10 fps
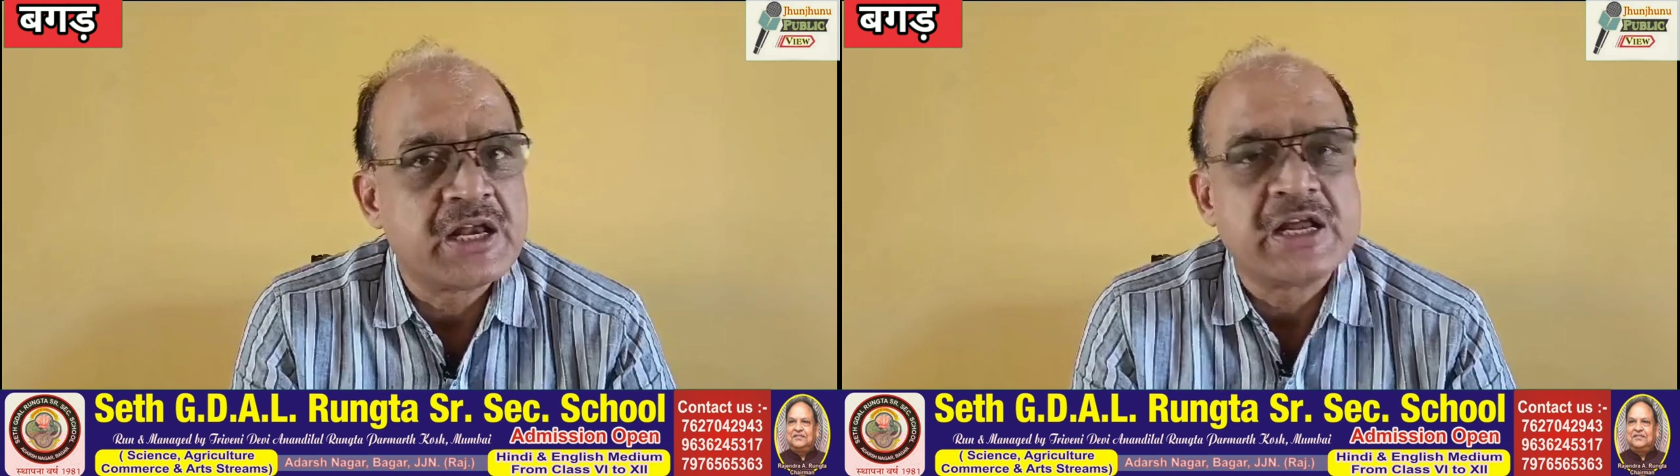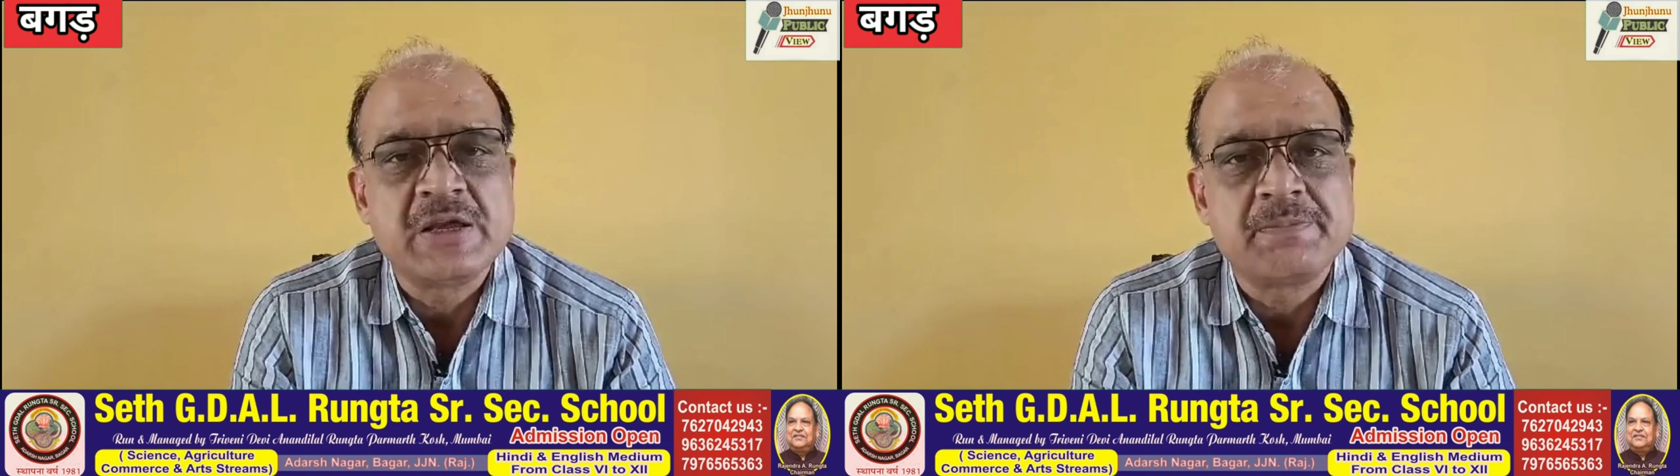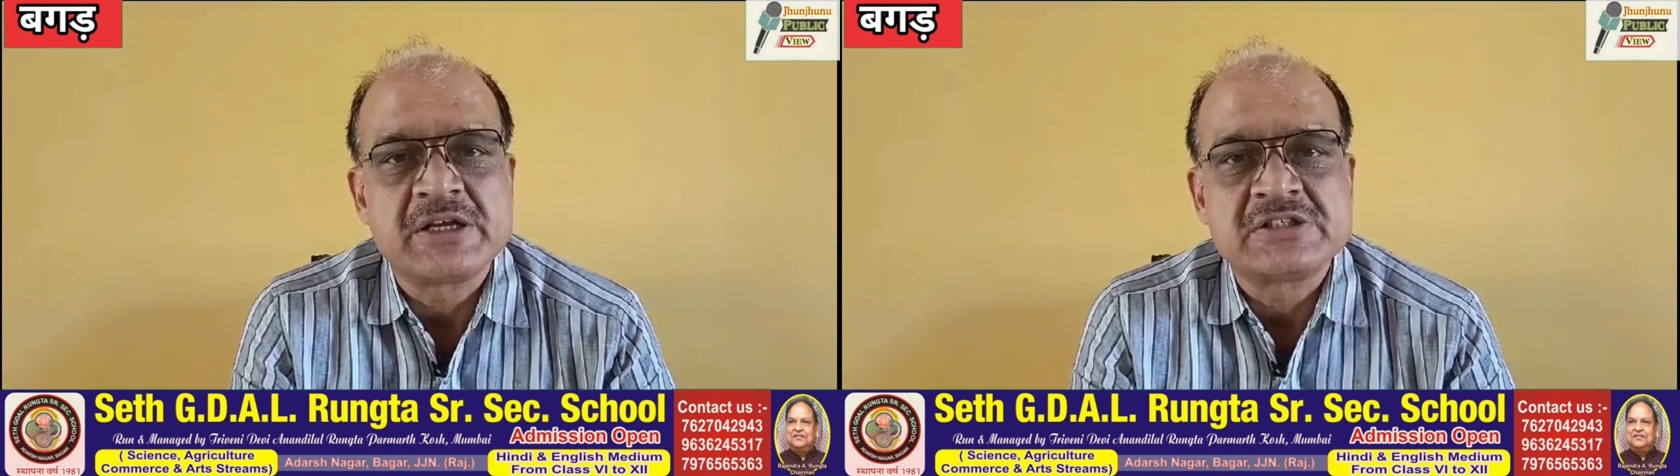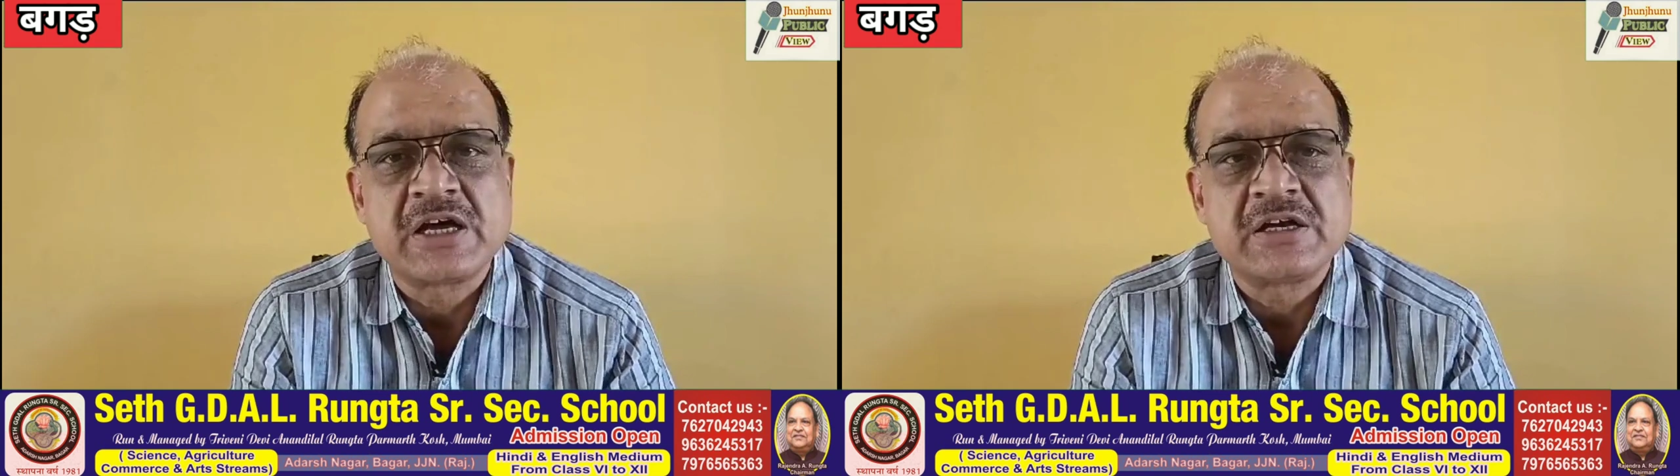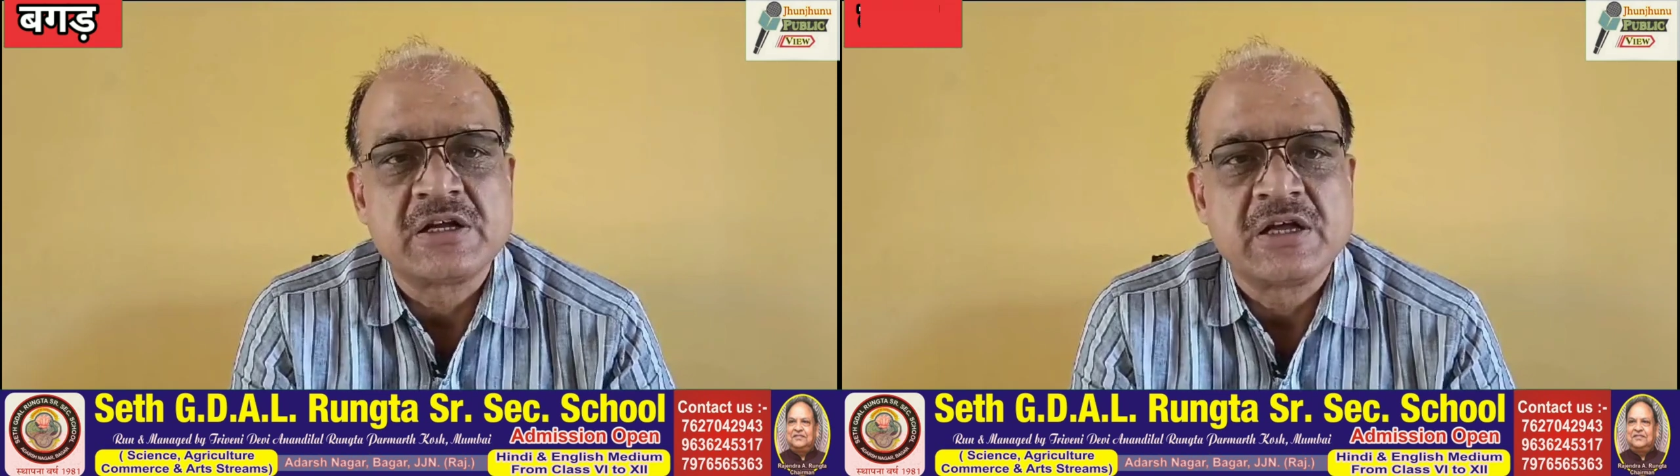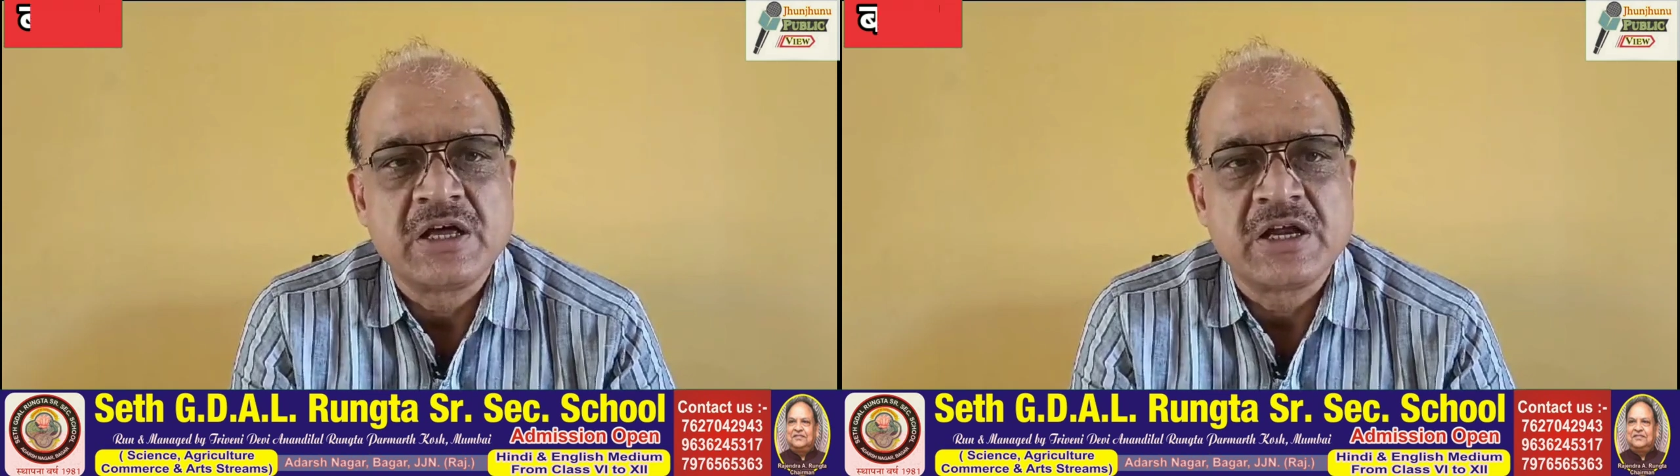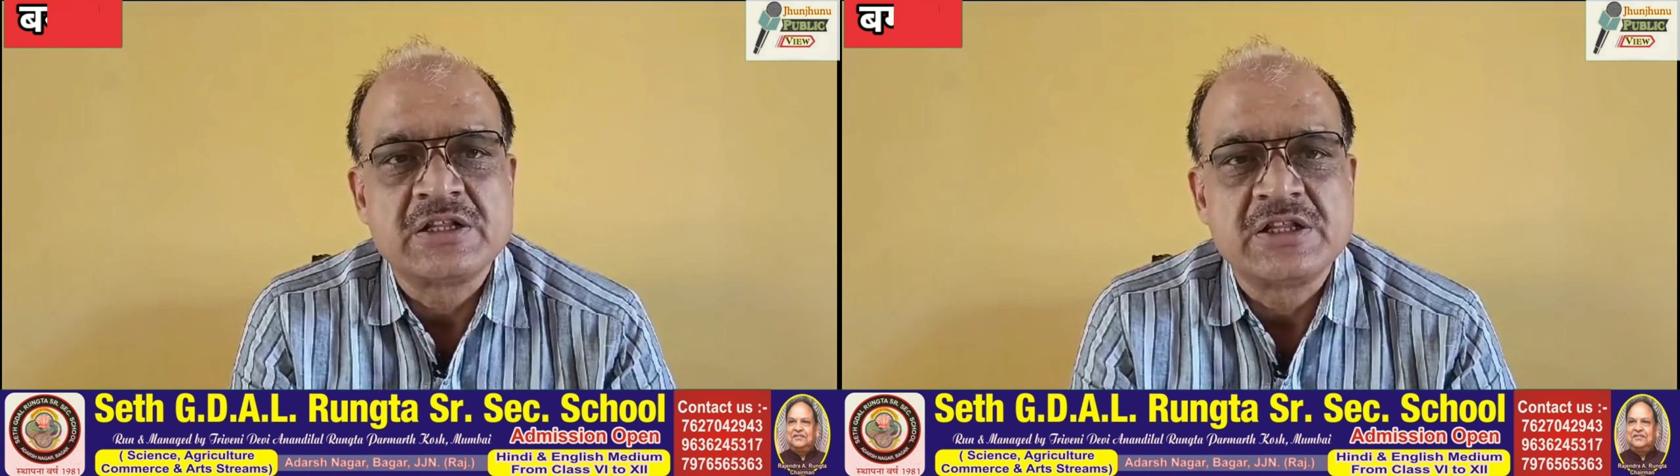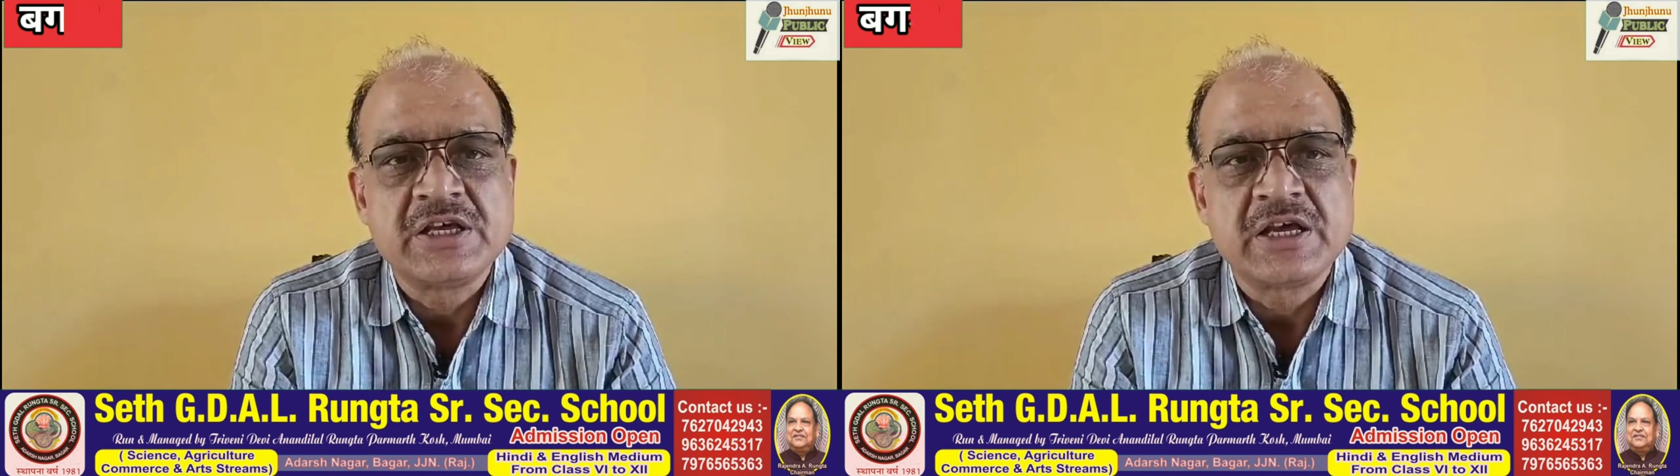अलग ही पहचान
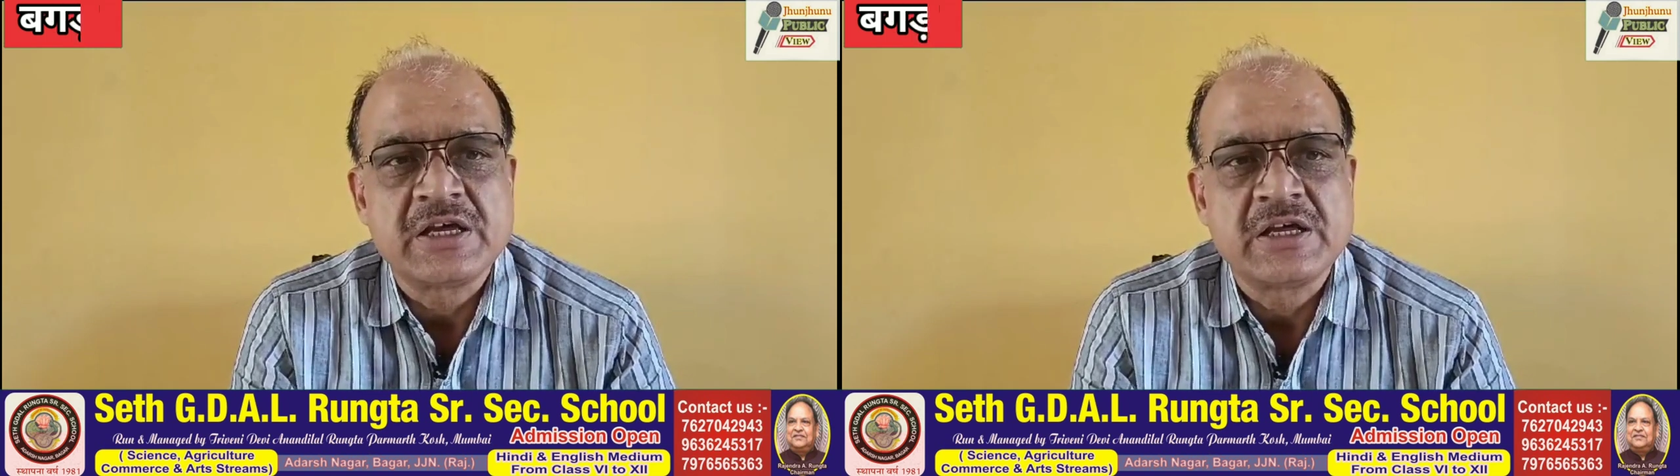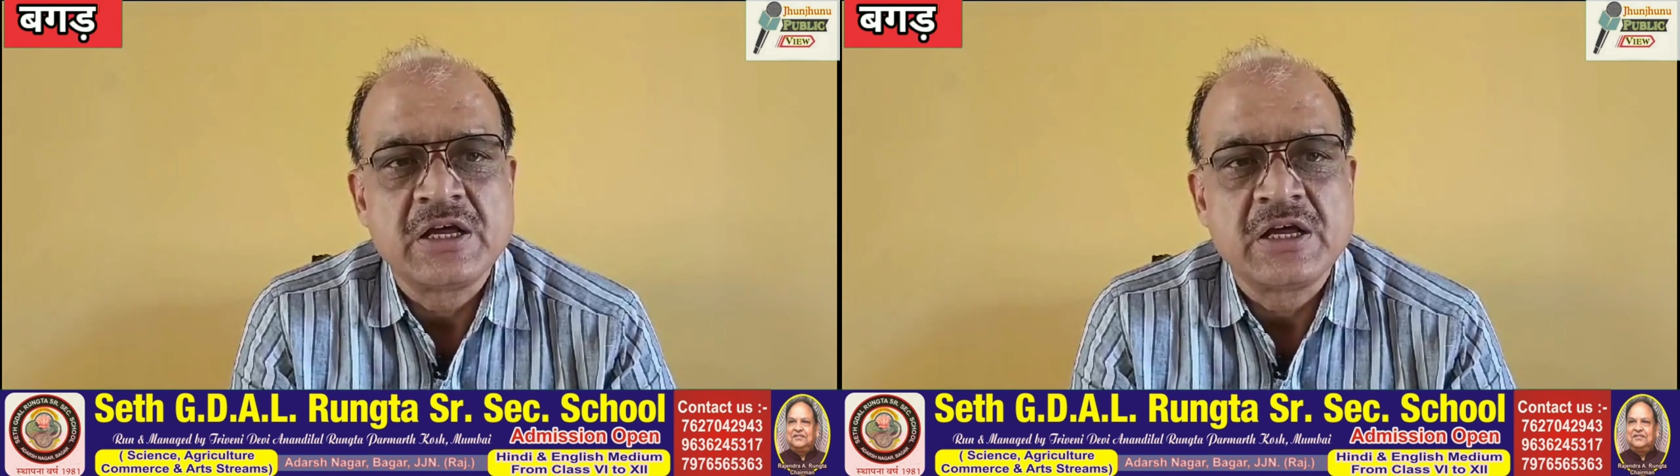रखती है